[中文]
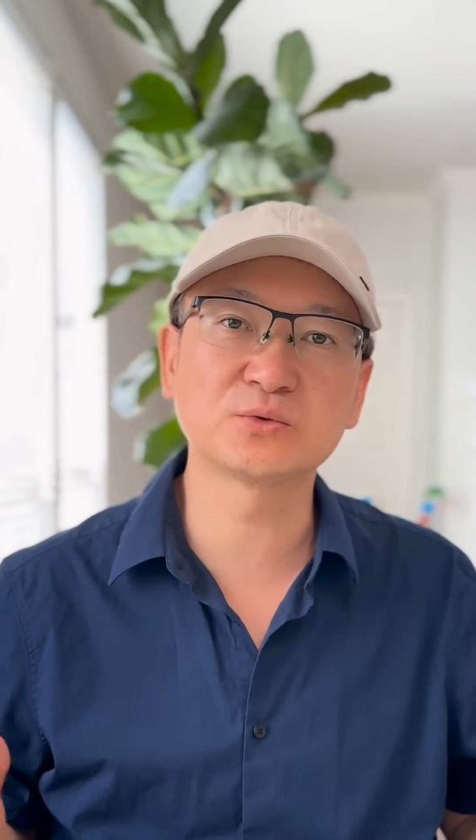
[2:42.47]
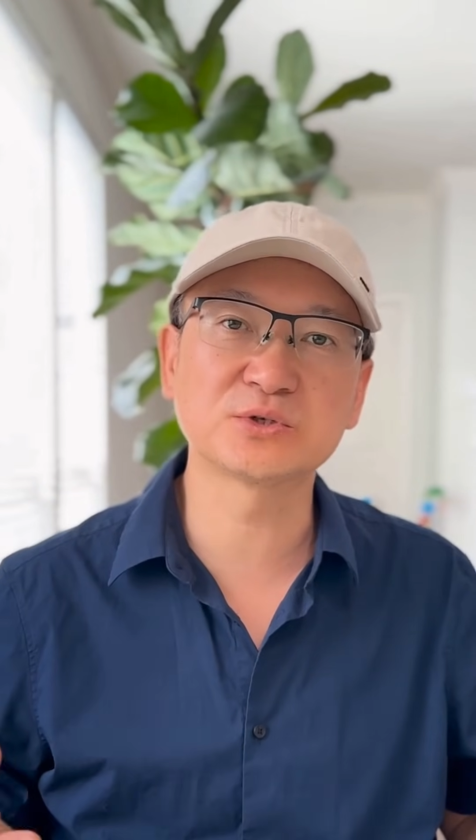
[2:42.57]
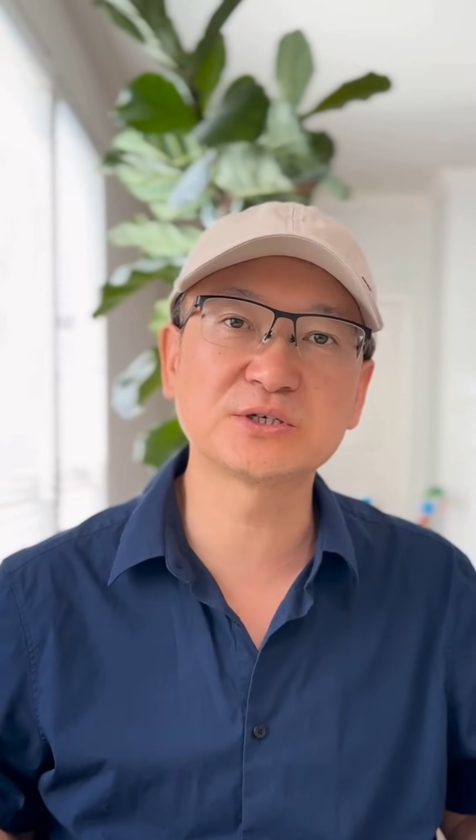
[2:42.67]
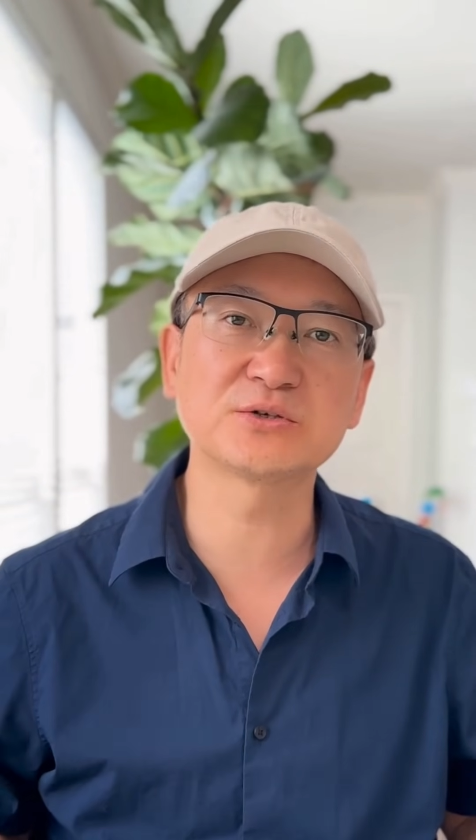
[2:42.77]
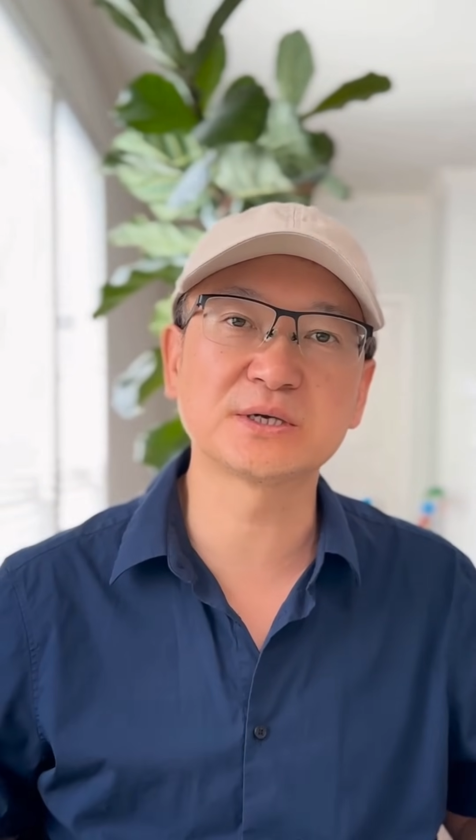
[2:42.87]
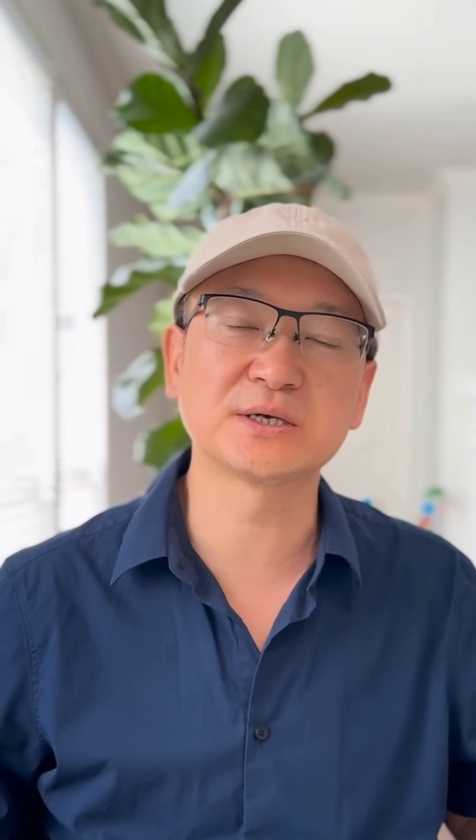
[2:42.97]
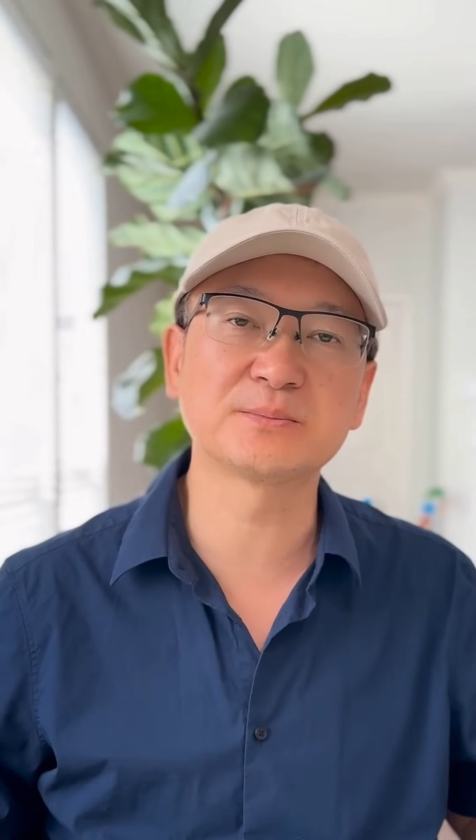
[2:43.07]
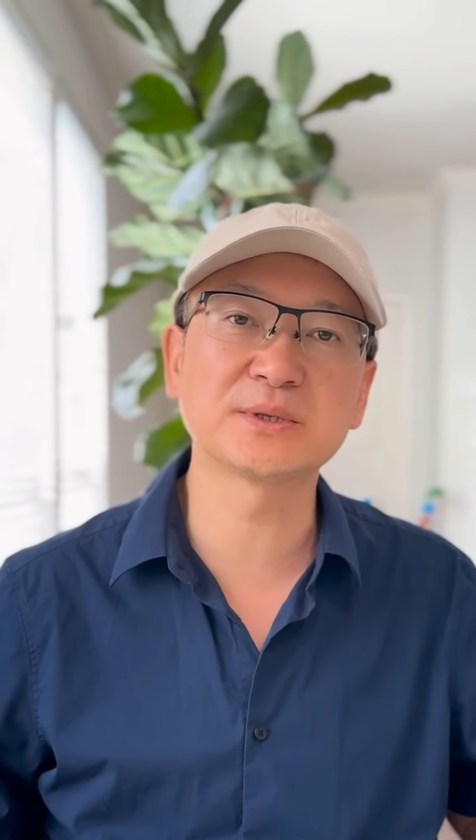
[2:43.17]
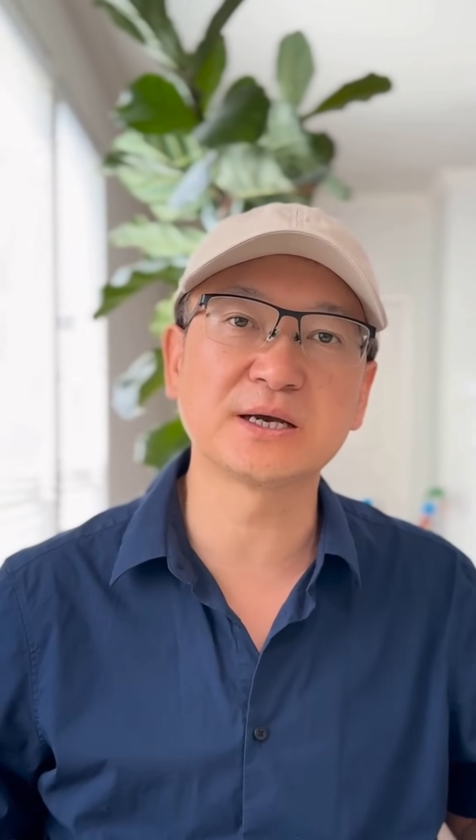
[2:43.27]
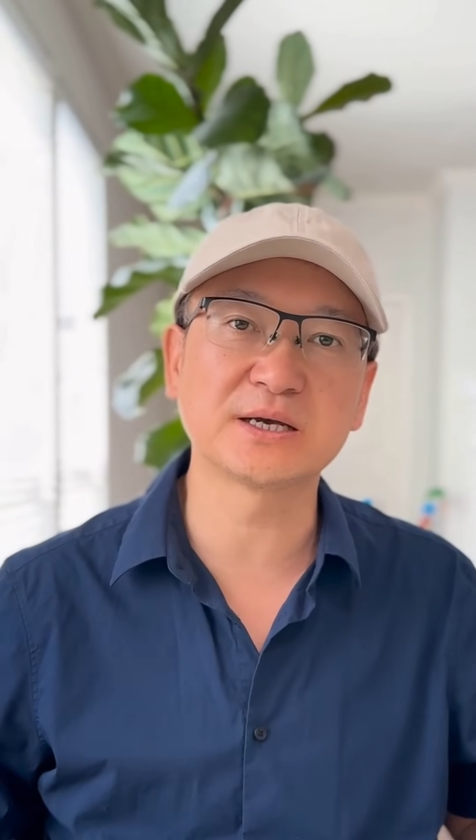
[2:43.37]
五烯酸
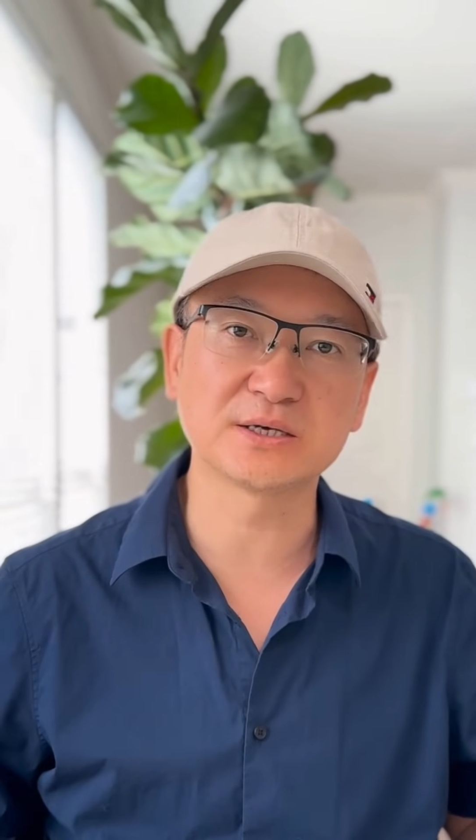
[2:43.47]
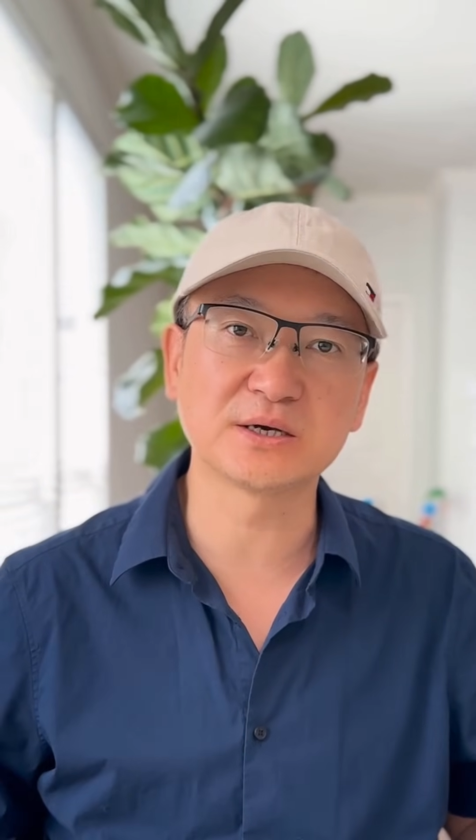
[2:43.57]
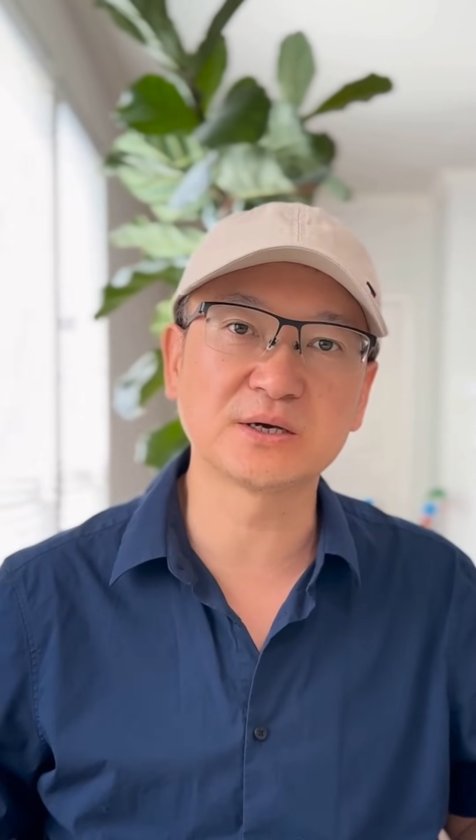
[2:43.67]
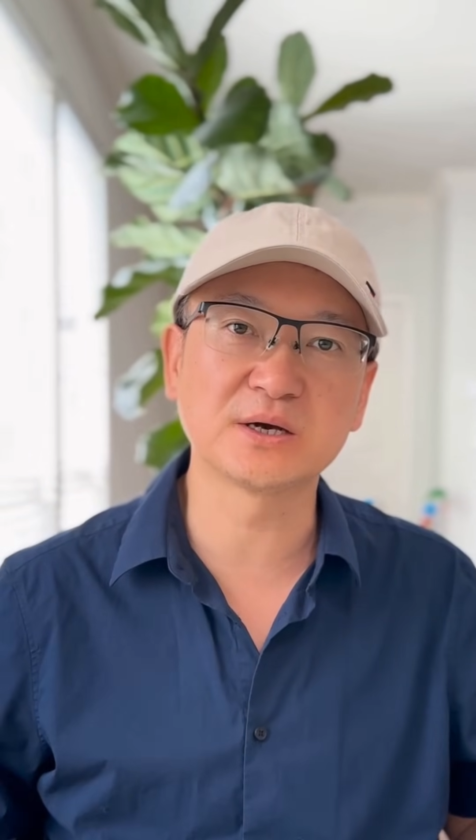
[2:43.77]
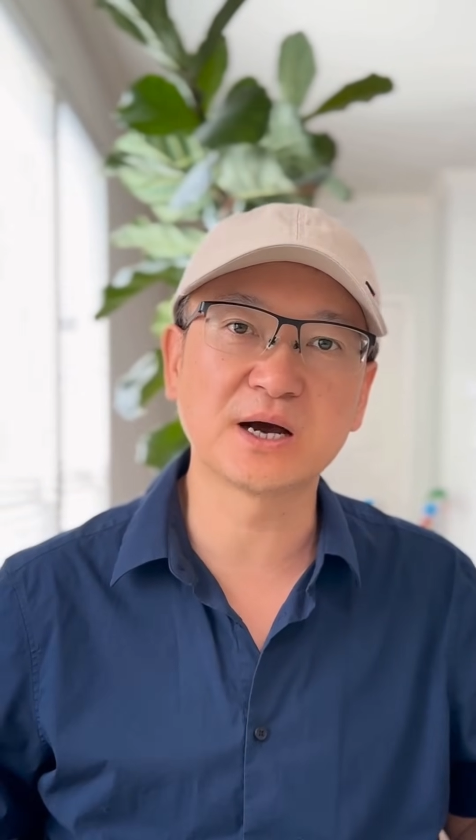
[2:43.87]
EPA 和